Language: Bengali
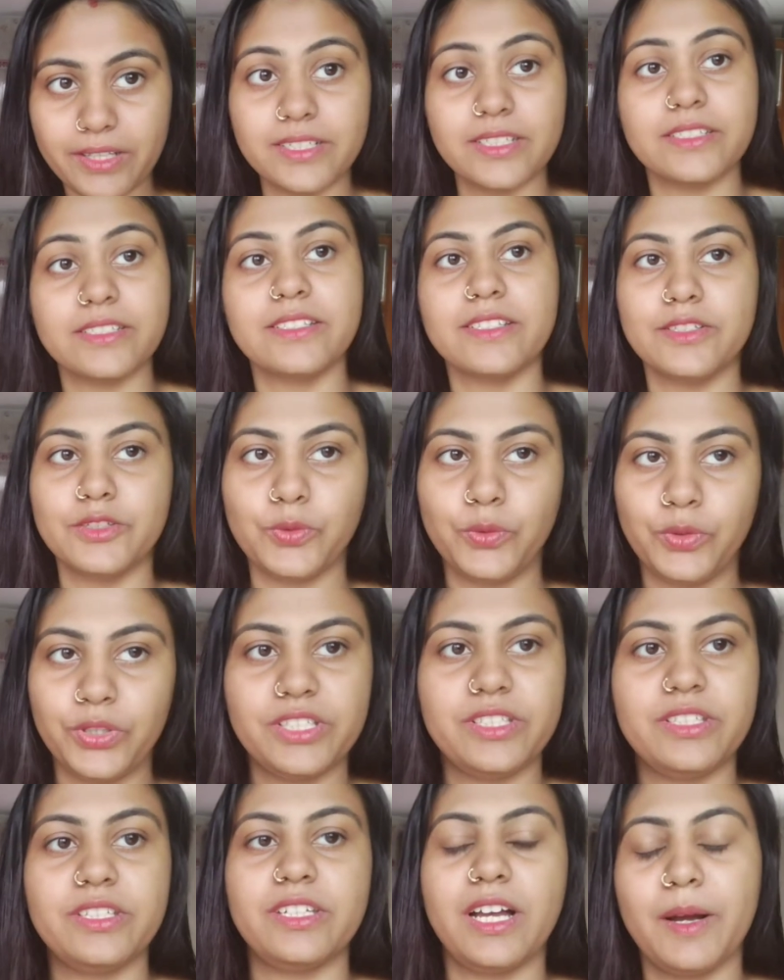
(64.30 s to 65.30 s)
সাকসেস
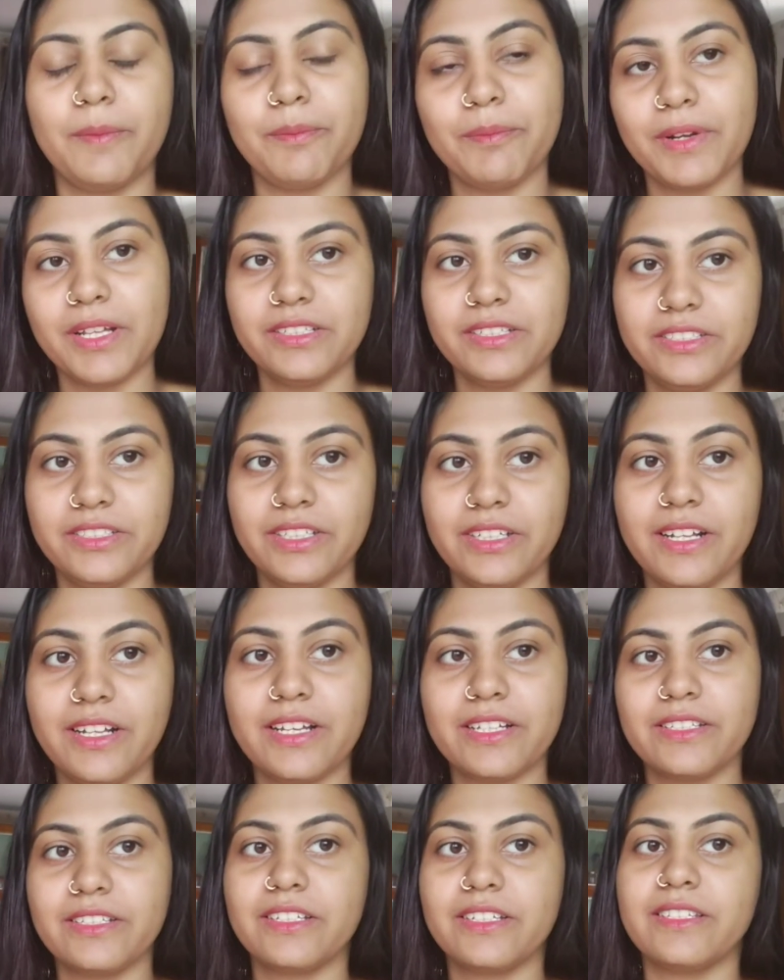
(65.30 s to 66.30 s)
হয়েছি আমরা নিজেরা
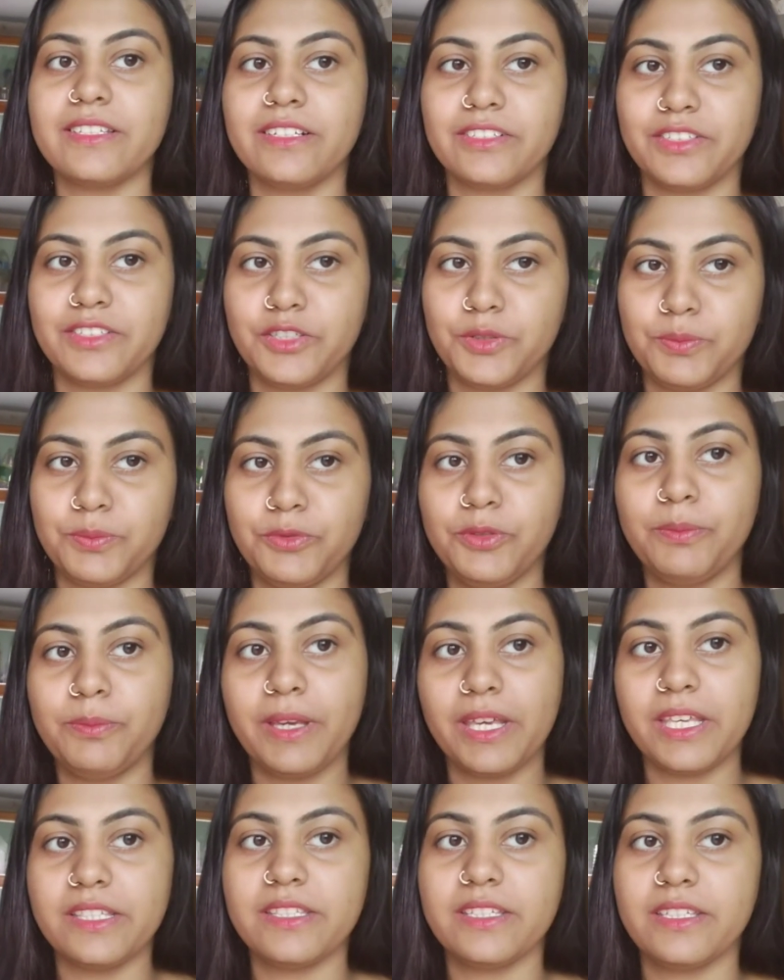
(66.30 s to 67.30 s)
একটা সাকসেসফুল
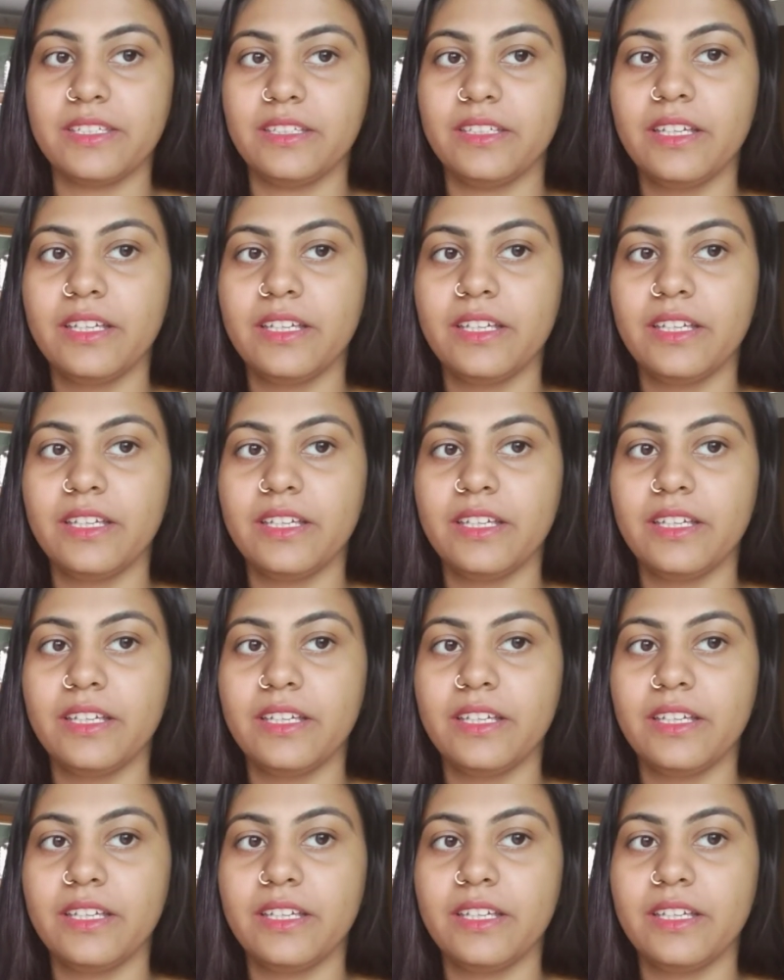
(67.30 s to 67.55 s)
পেয়েছি